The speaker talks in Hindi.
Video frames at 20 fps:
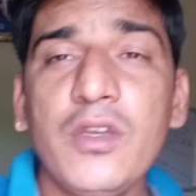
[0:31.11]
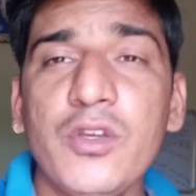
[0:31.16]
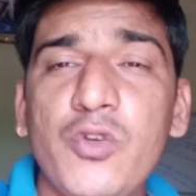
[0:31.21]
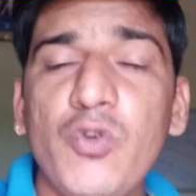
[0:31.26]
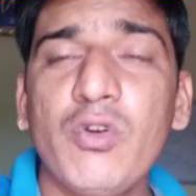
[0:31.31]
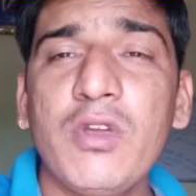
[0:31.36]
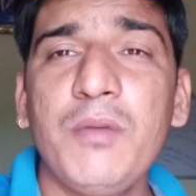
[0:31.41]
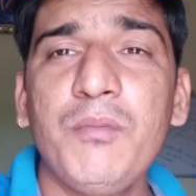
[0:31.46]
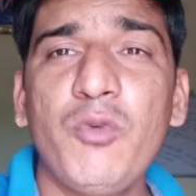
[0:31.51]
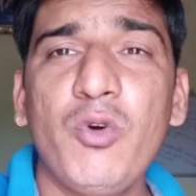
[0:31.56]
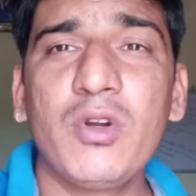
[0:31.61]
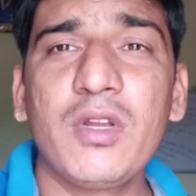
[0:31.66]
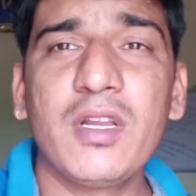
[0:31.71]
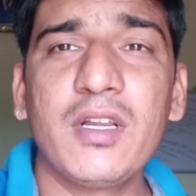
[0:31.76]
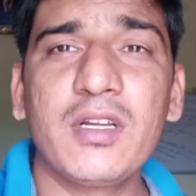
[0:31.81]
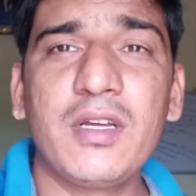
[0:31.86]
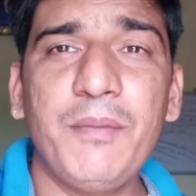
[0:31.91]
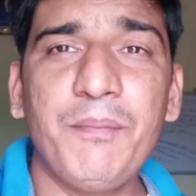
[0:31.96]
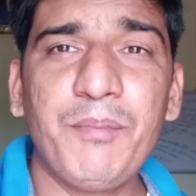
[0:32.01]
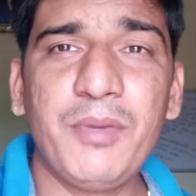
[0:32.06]
क्योंकि
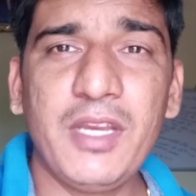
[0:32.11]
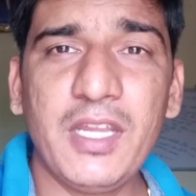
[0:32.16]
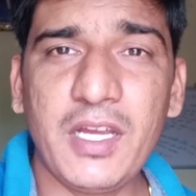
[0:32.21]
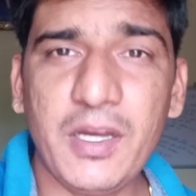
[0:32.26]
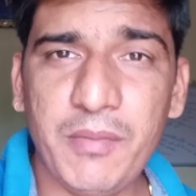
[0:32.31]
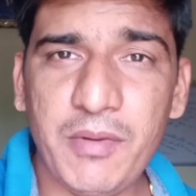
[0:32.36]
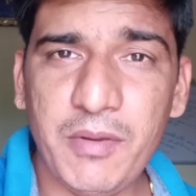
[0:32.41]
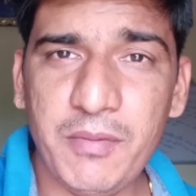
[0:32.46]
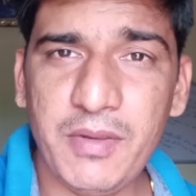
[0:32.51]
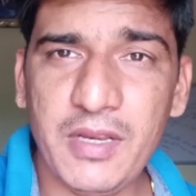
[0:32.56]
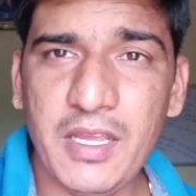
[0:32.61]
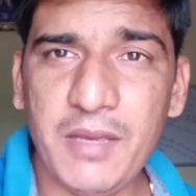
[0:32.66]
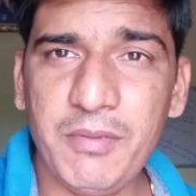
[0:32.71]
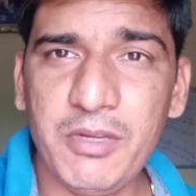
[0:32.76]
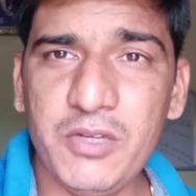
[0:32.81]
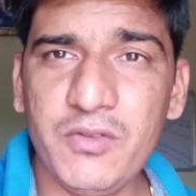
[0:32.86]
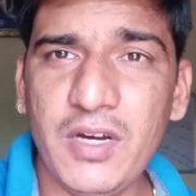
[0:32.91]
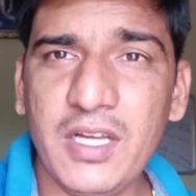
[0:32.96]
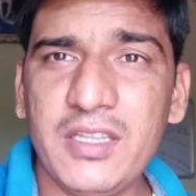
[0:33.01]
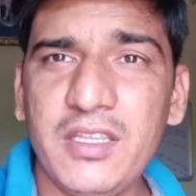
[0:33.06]
मोटर कंपनी कभी भी नहीं
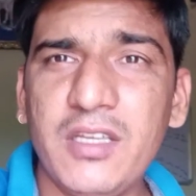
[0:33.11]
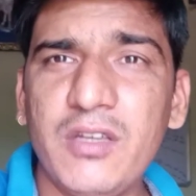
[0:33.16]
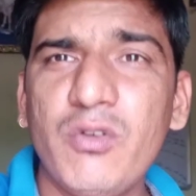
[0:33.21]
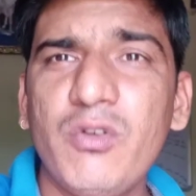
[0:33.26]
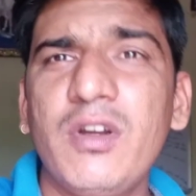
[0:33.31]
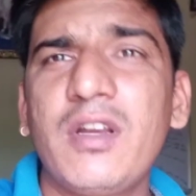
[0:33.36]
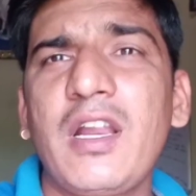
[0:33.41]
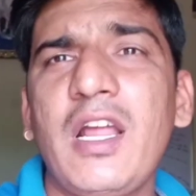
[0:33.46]
भिजवाती क्योंकि